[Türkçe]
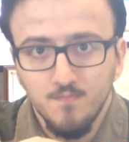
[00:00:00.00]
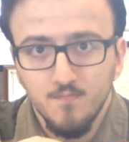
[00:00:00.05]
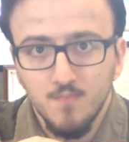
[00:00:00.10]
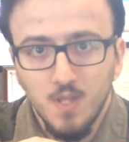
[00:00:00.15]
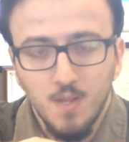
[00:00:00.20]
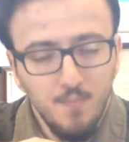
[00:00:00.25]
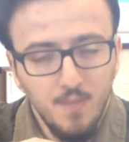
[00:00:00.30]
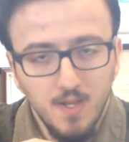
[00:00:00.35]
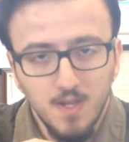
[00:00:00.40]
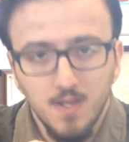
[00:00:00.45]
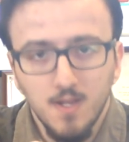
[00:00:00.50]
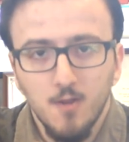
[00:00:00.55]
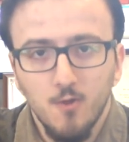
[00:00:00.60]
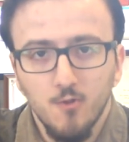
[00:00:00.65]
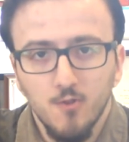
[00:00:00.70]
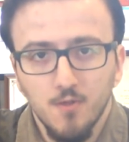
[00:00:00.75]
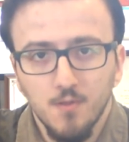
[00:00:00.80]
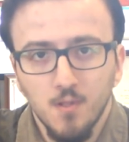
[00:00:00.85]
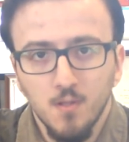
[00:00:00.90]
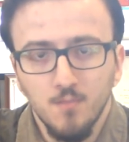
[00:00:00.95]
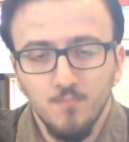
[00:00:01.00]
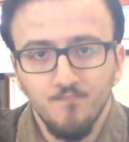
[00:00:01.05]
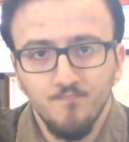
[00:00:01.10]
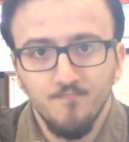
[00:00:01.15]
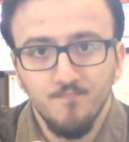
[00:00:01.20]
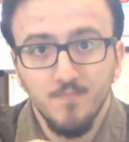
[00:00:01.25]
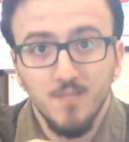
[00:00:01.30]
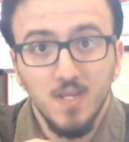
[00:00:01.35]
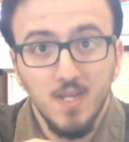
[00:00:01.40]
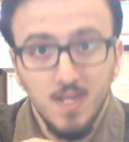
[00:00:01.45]
Hep birlikte göz atalım.
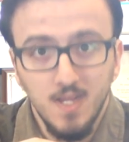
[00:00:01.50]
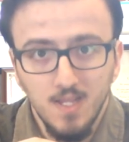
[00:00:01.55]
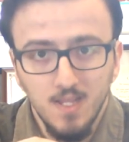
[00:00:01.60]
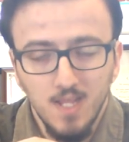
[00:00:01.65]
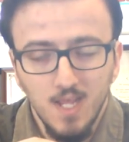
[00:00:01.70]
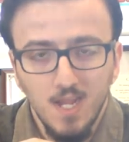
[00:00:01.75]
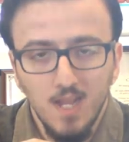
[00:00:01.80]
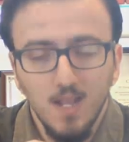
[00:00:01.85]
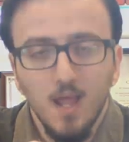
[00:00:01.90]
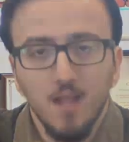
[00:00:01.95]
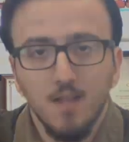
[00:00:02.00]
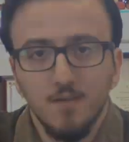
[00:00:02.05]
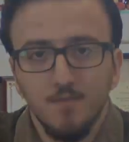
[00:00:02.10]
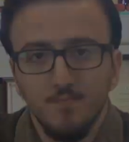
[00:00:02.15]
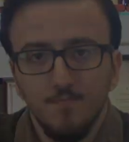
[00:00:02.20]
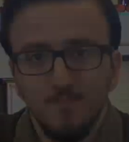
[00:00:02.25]
İyi seyirler.